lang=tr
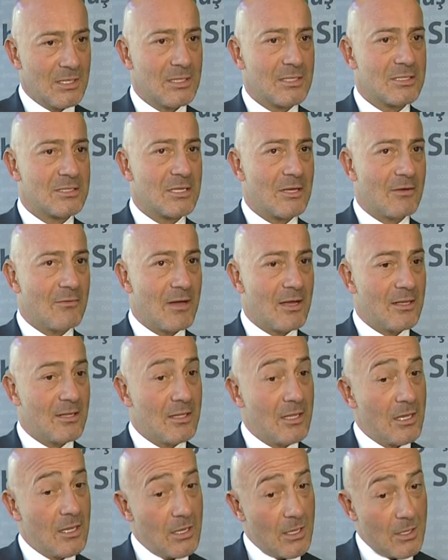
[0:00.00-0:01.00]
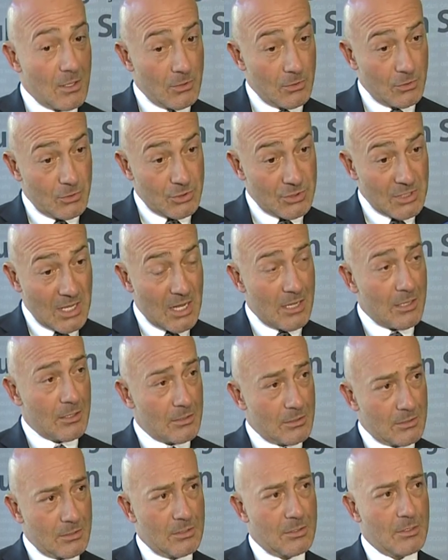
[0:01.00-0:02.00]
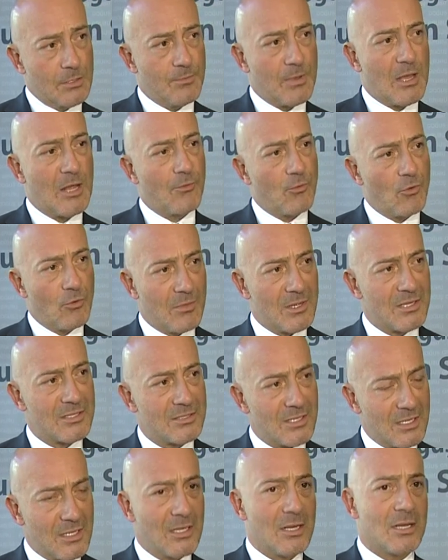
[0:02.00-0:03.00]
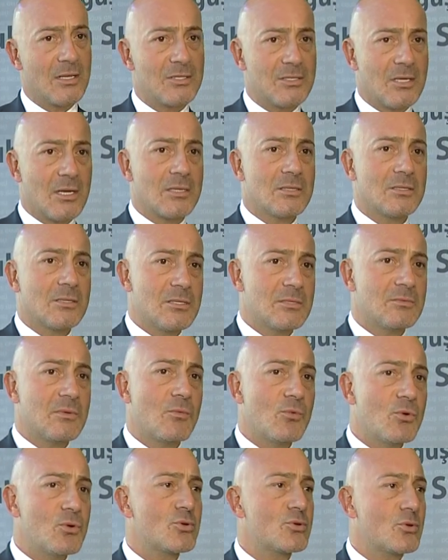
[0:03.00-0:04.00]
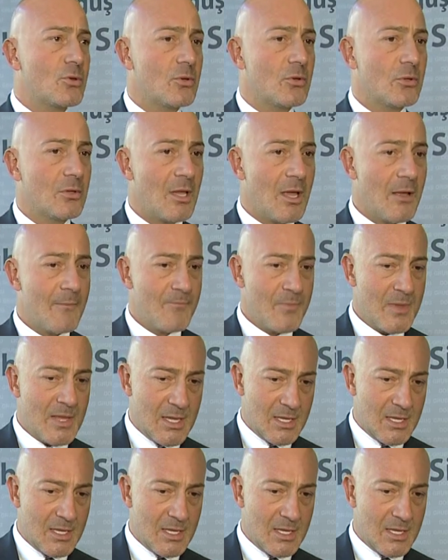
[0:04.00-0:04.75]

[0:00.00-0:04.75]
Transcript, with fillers: Kısa vadede güzel e, performanslar yaratacaksınız ve bunun sonunda